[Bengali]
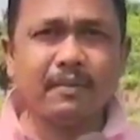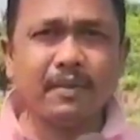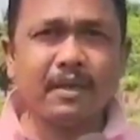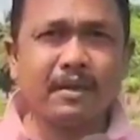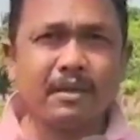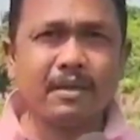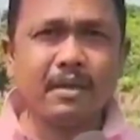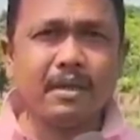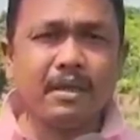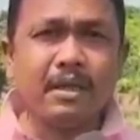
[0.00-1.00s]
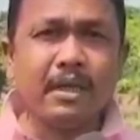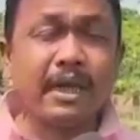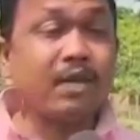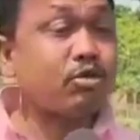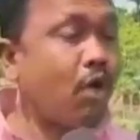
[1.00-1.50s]
কাটমানির সঙ্গে যুক্ত রয়েছে
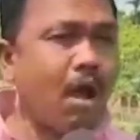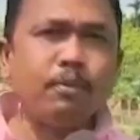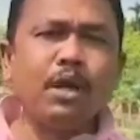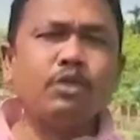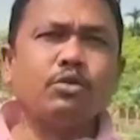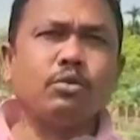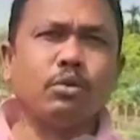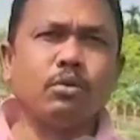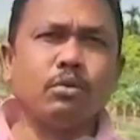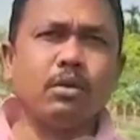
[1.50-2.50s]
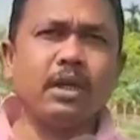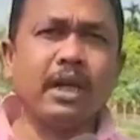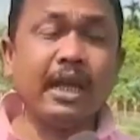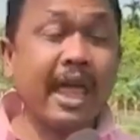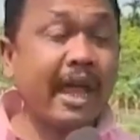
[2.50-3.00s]
এখানে সবগুলো যুক্ত
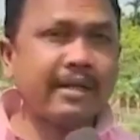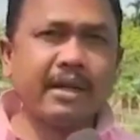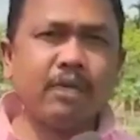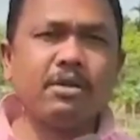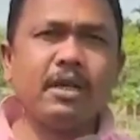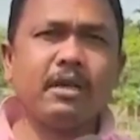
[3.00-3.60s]
এখানে একটাও যে